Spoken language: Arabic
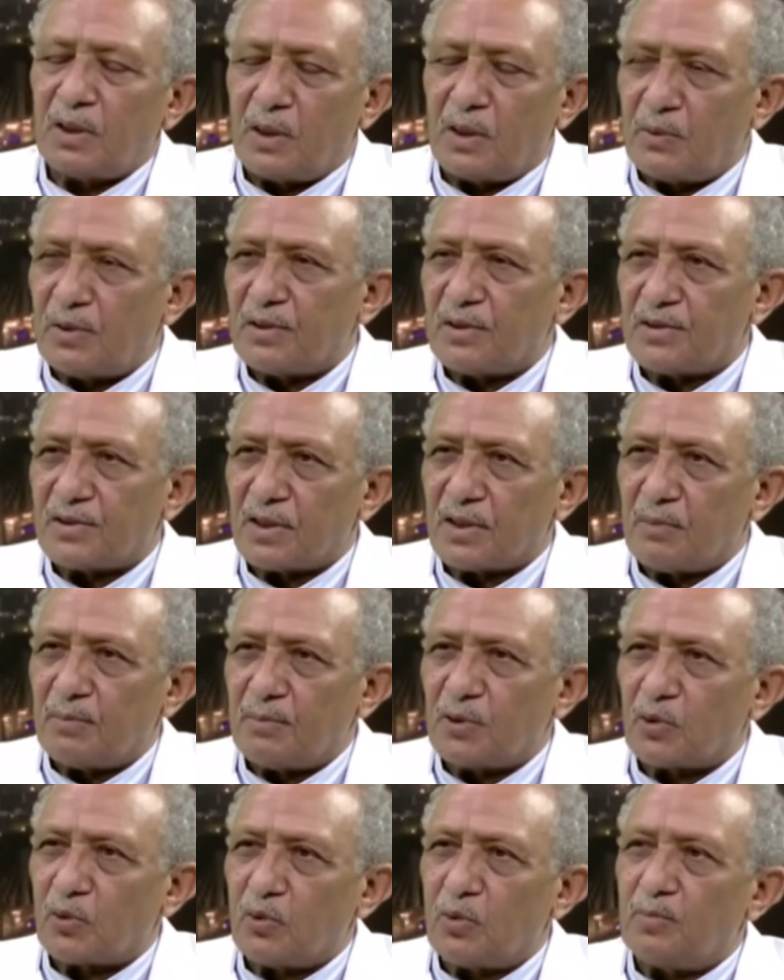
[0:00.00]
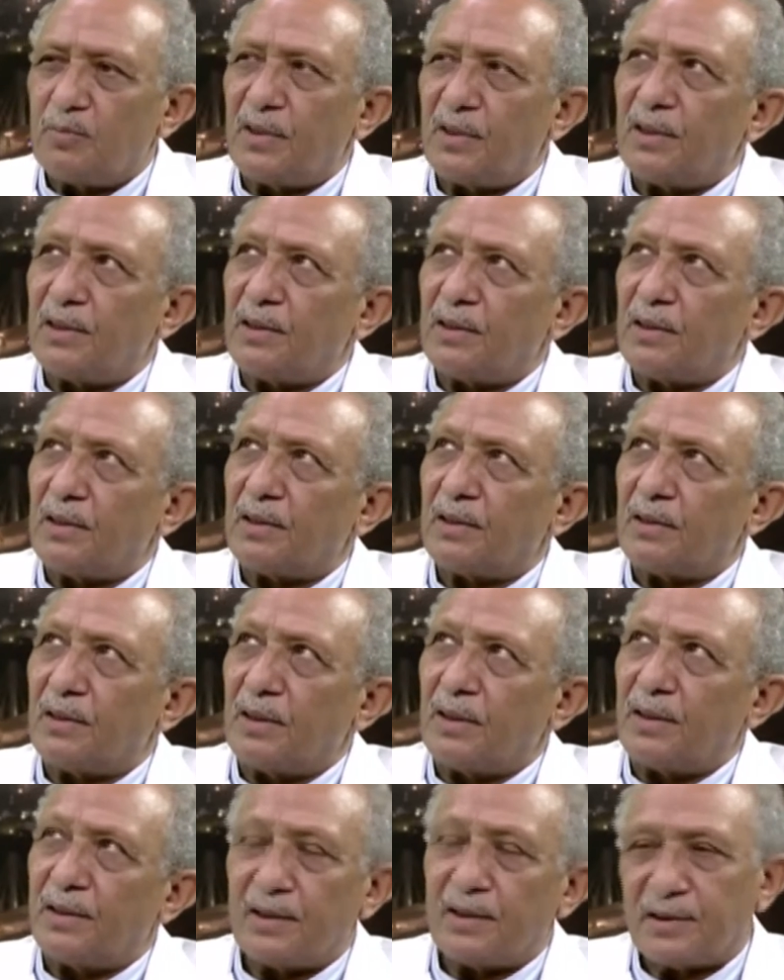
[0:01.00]
أو الإنسان بيطلب النجدة,
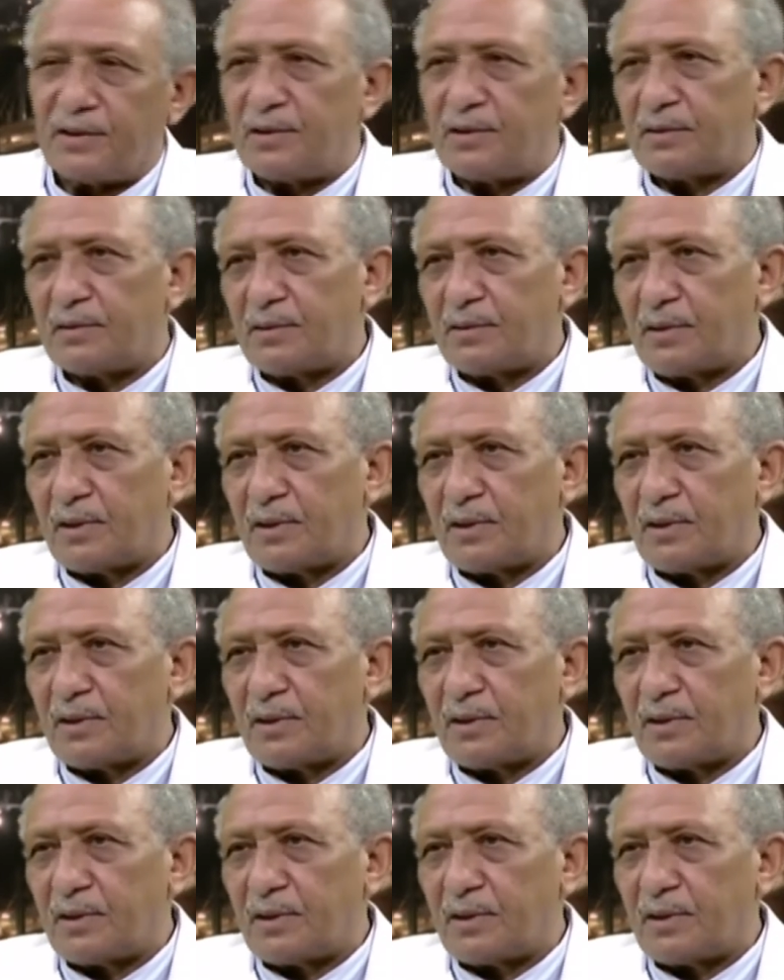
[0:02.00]
النجدة.